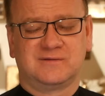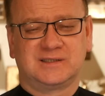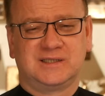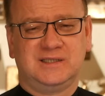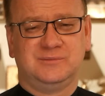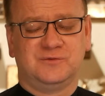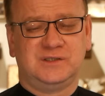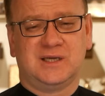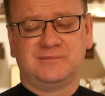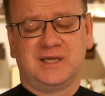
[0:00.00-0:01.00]
Ewangelii mówi
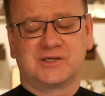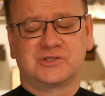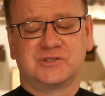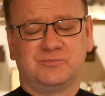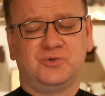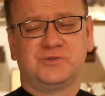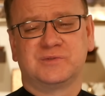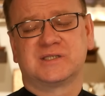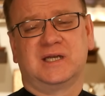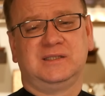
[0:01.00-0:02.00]
nam, jak żyć,
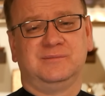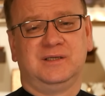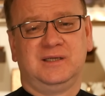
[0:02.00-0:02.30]
pójdźmy za Nim,